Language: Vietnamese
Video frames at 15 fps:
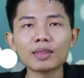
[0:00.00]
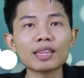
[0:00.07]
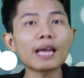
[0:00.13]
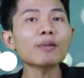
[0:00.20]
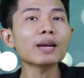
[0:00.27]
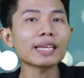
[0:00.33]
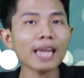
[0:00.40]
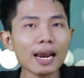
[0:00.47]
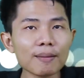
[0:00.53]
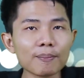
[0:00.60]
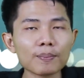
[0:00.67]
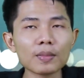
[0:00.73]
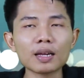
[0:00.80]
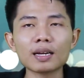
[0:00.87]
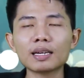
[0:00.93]
Nếu là Danh
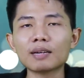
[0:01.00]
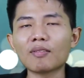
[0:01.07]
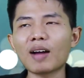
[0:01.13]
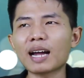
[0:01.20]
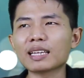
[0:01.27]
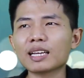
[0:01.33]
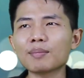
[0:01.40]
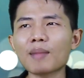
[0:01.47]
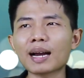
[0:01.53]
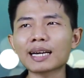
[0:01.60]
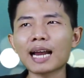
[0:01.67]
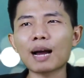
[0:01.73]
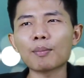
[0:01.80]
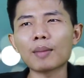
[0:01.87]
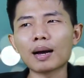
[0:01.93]
và những
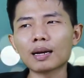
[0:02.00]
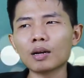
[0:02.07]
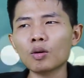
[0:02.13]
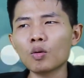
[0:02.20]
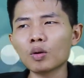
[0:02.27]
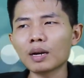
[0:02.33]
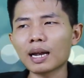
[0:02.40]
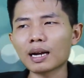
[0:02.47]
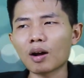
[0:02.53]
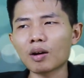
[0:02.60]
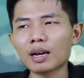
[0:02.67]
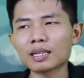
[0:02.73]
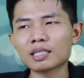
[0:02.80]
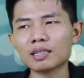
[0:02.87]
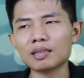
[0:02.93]
bạn nào mà luôn là
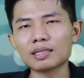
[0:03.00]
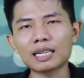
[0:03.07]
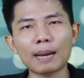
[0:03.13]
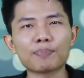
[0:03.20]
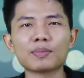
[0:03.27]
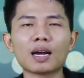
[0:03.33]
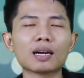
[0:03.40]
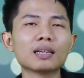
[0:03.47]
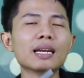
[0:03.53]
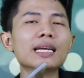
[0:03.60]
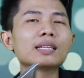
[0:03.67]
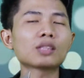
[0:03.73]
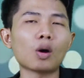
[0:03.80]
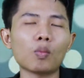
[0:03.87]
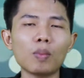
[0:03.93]
gọi là sự cập nhật
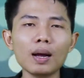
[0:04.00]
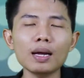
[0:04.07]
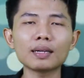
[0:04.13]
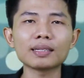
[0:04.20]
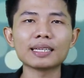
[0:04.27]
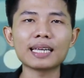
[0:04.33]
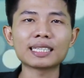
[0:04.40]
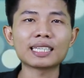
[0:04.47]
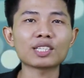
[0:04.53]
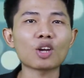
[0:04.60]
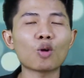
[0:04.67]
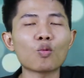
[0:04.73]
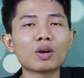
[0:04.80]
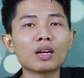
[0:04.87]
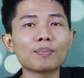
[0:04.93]
liên tục á, thì Danh sẽ
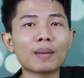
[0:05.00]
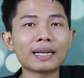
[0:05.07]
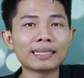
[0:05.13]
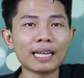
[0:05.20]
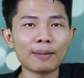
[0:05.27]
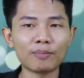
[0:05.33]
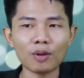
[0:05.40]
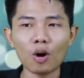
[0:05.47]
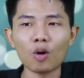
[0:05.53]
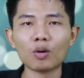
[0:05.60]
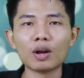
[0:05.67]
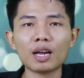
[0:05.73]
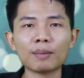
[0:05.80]
chọn OnePlus 7T Pro,